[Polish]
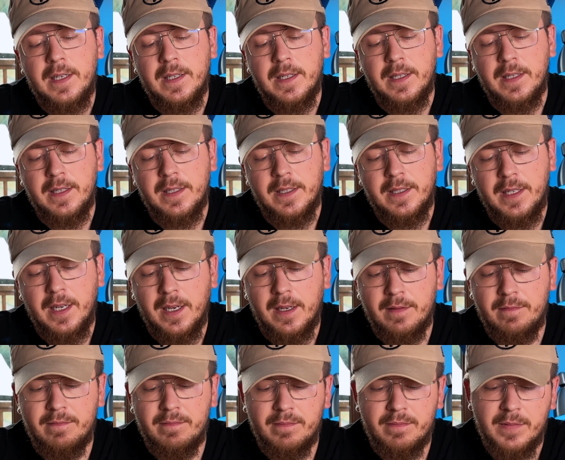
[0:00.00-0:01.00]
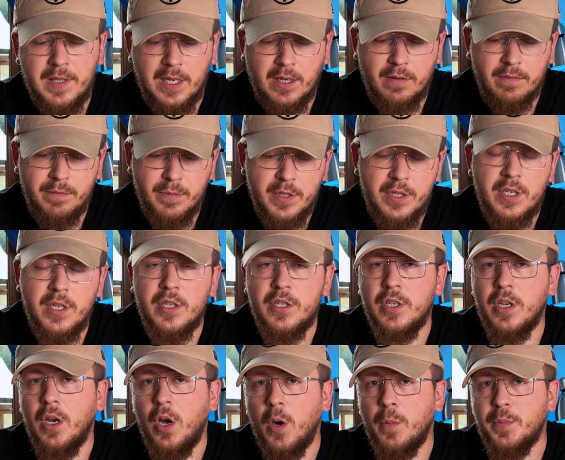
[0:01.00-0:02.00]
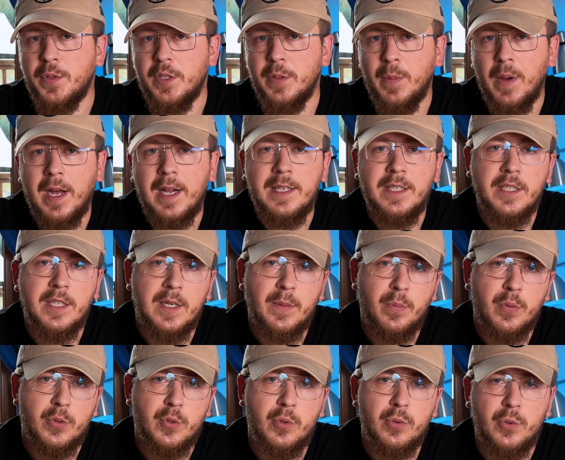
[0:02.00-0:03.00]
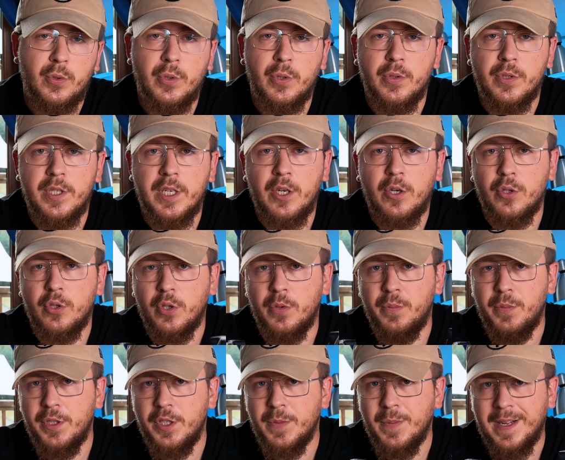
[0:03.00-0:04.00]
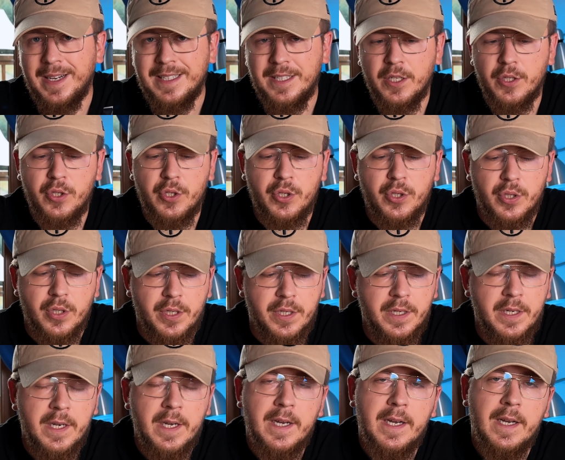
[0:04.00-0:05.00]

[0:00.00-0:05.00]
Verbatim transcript: E, ja tak myślę, że optymalnie dla początkującego to minimalnie 3,